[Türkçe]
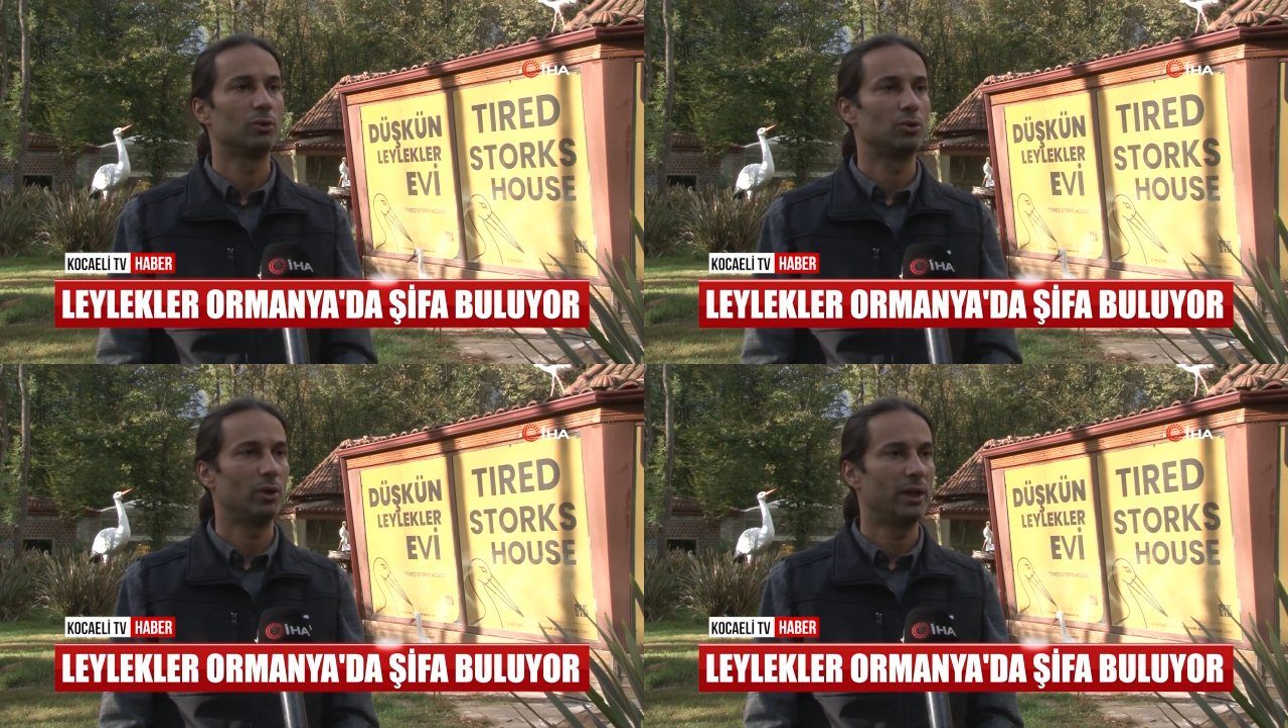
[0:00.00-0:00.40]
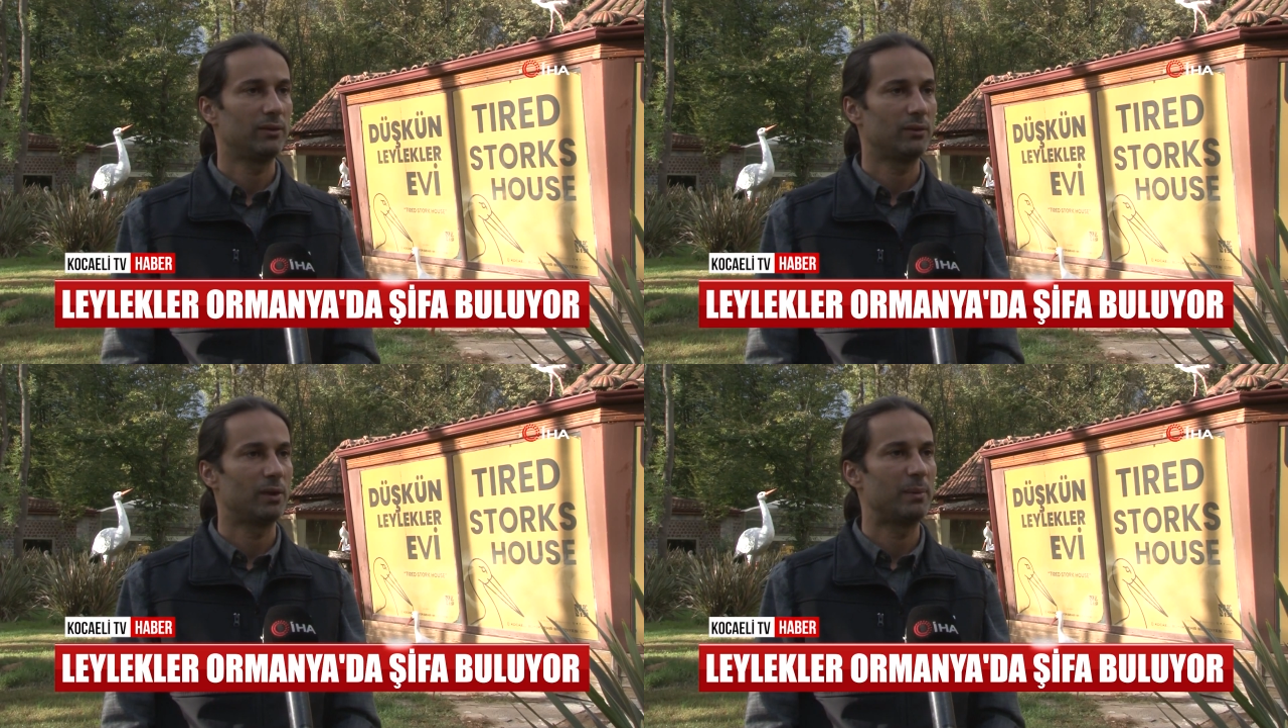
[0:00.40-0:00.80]

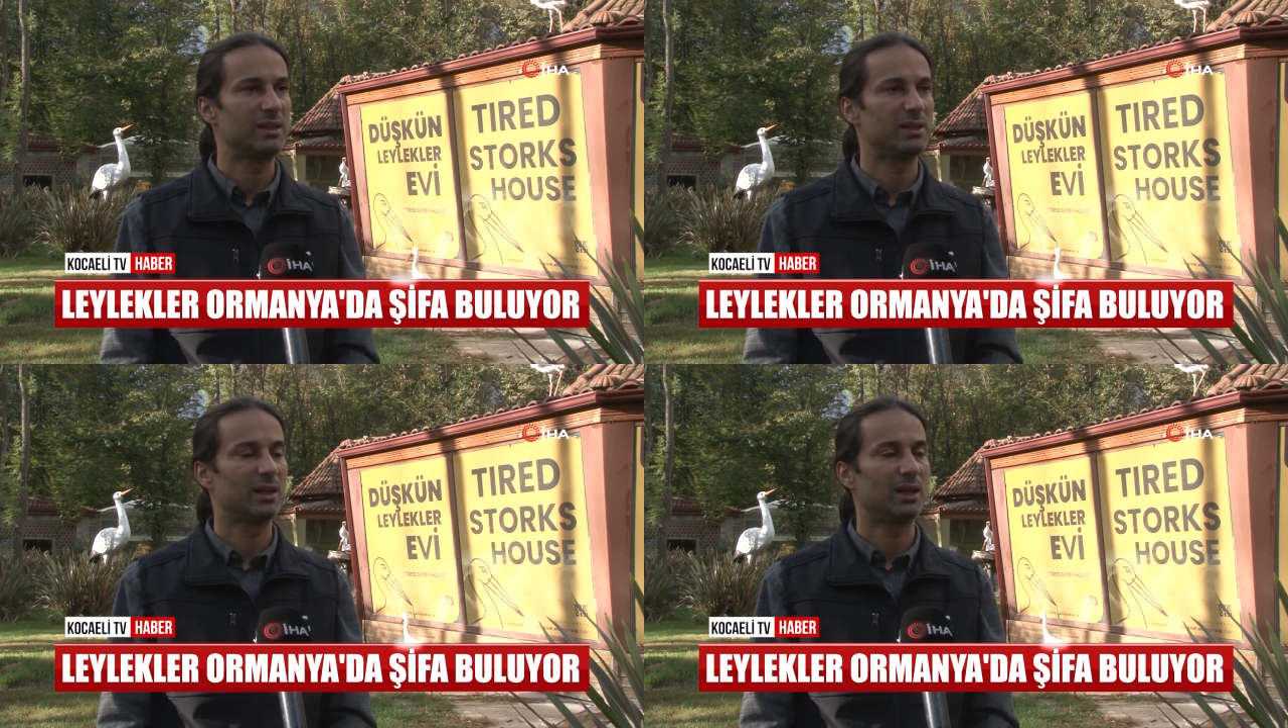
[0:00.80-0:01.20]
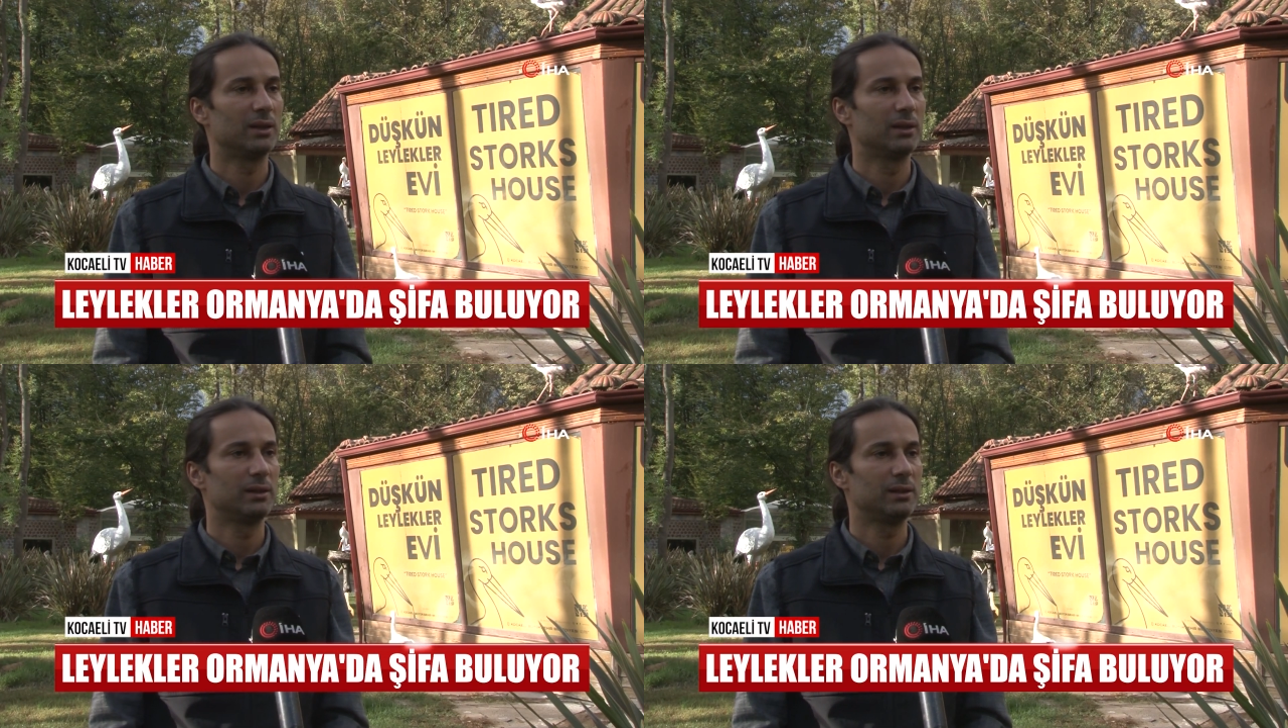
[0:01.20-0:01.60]
gölet ve benzeri
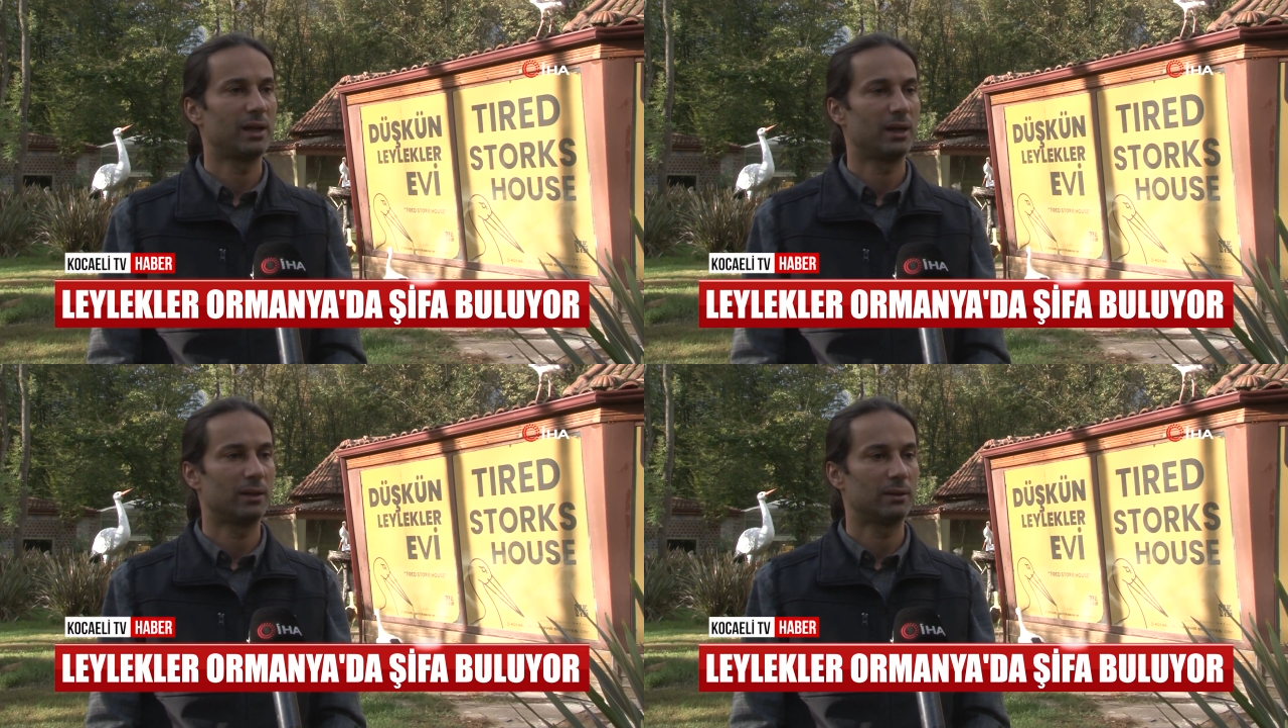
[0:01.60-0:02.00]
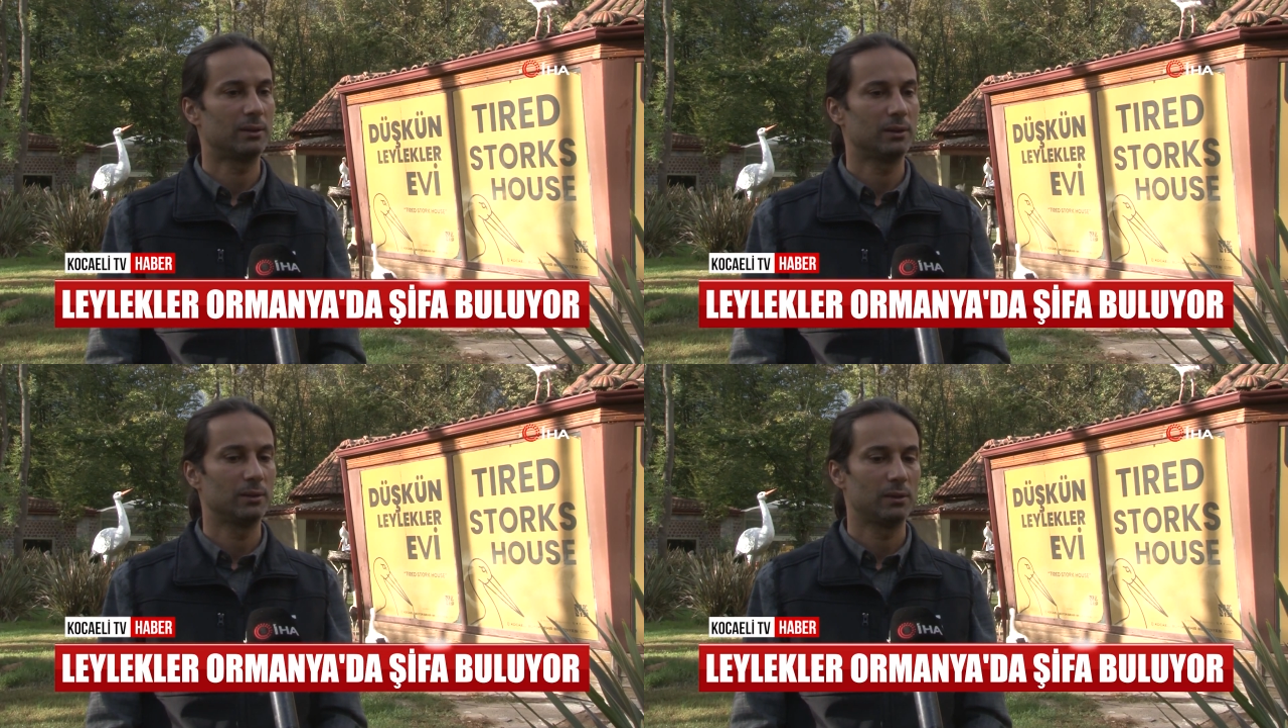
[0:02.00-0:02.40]
alanların yer
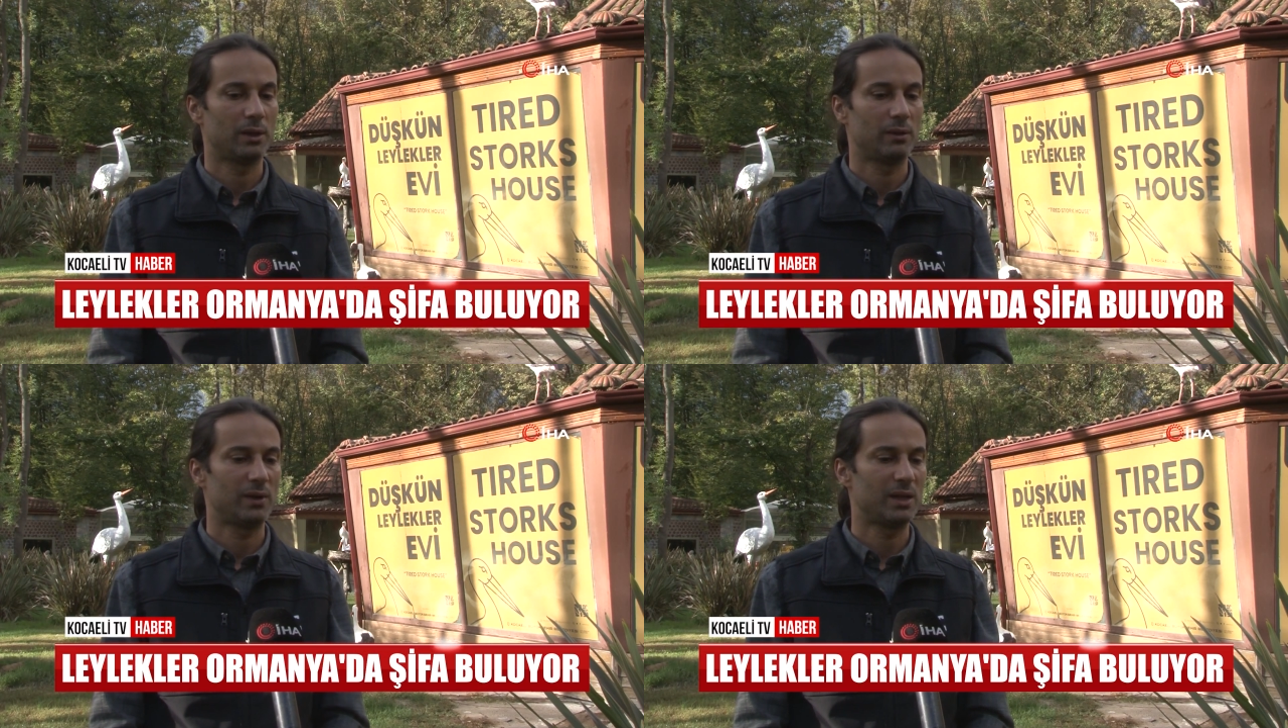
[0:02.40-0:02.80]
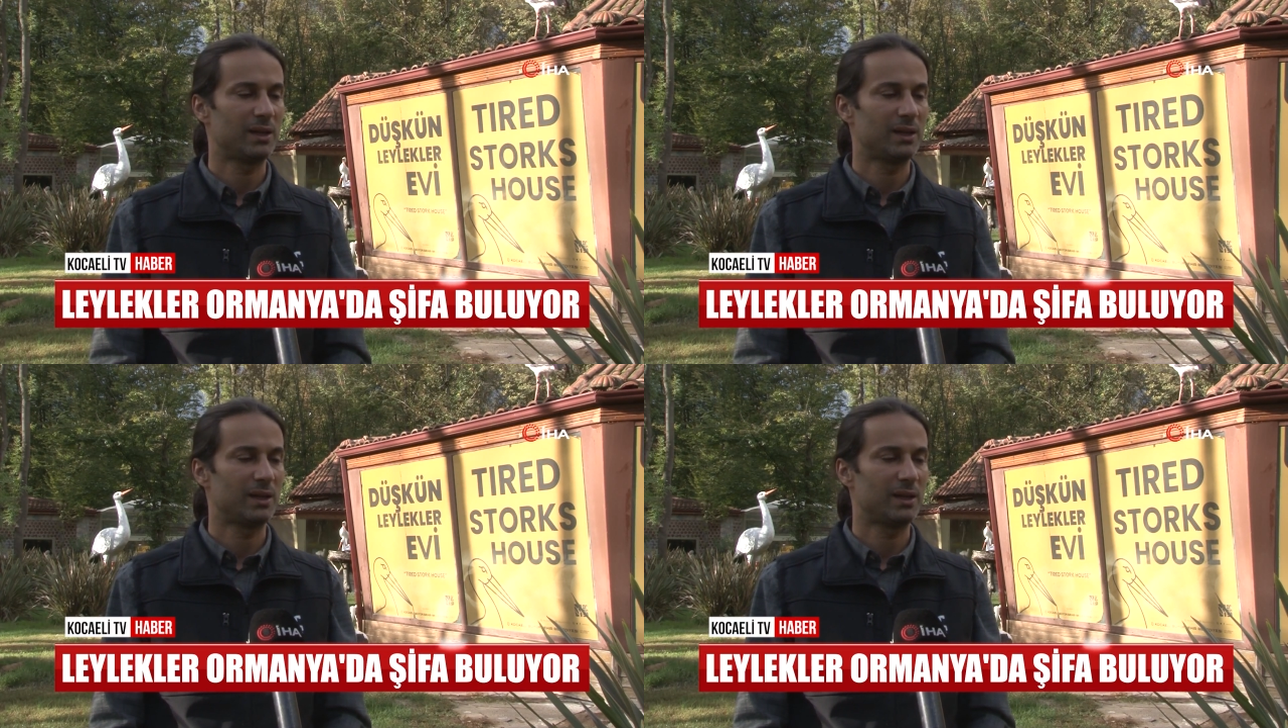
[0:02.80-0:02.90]
aldığı e, ve